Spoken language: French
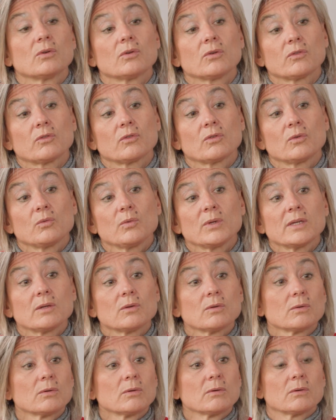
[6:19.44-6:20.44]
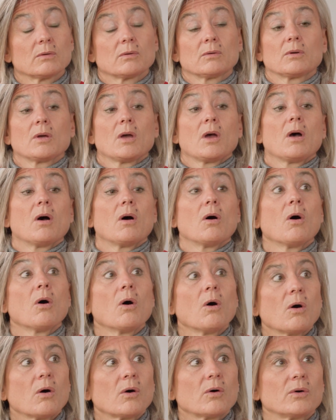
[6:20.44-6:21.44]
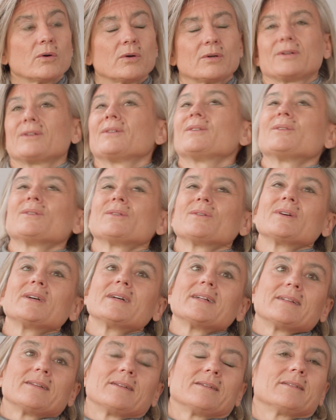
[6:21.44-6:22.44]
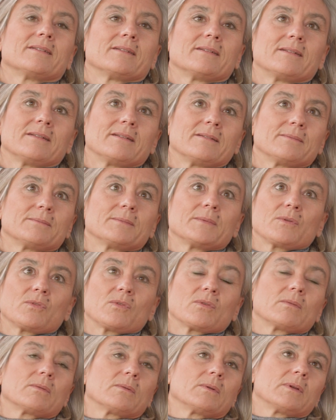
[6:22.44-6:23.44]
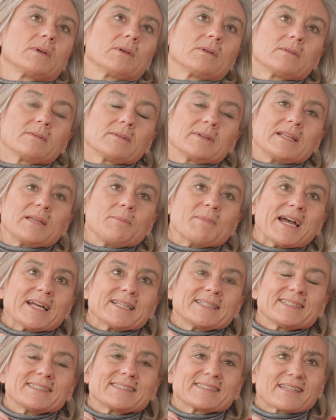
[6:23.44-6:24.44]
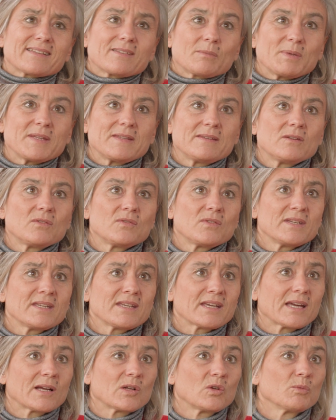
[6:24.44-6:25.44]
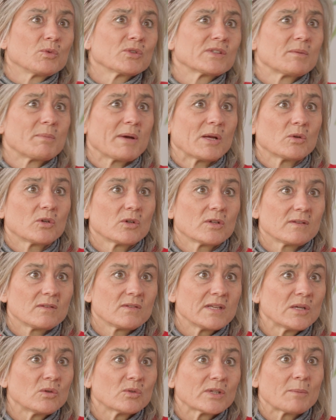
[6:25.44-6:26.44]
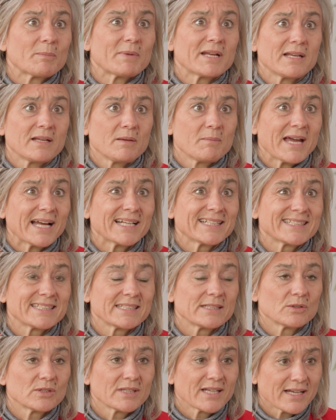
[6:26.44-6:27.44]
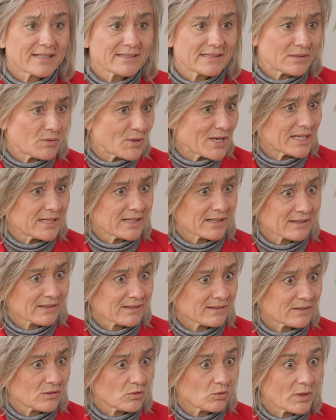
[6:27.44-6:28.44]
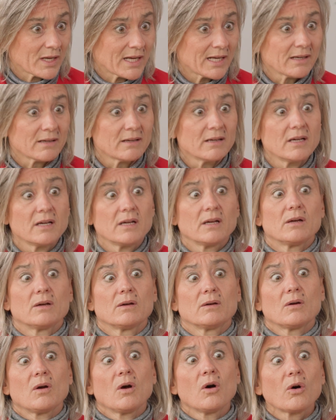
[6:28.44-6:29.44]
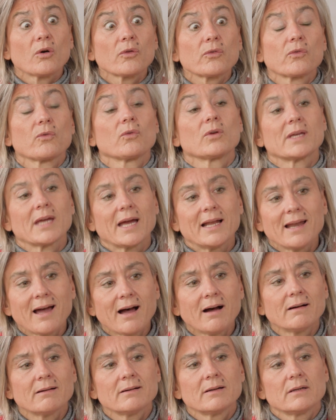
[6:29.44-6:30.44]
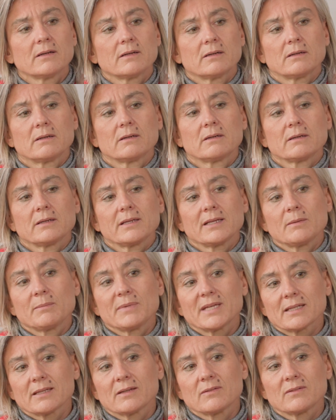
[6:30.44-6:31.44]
euh, celui que... hors des libéralités très spécifiques réglementées par le Code civil qu'on appelle les libéralités graduelles et résiduelles. hors ce cas-là, euh, il est bien